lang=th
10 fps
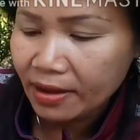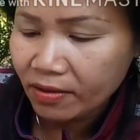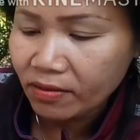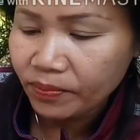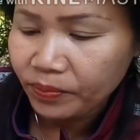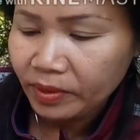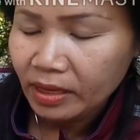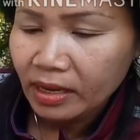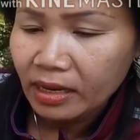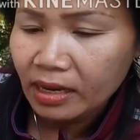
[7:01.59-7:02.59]
เนาะ
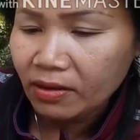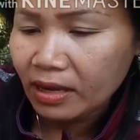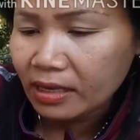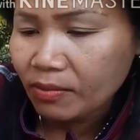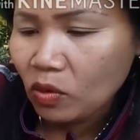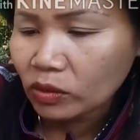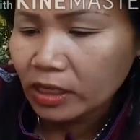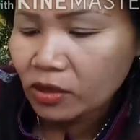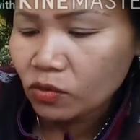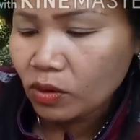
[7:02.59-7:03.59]
เดี๋ยวยายจะบอก
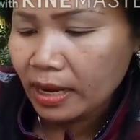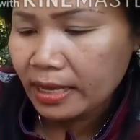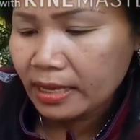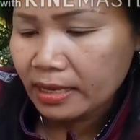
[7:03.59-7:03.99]
ที่อยู่ให้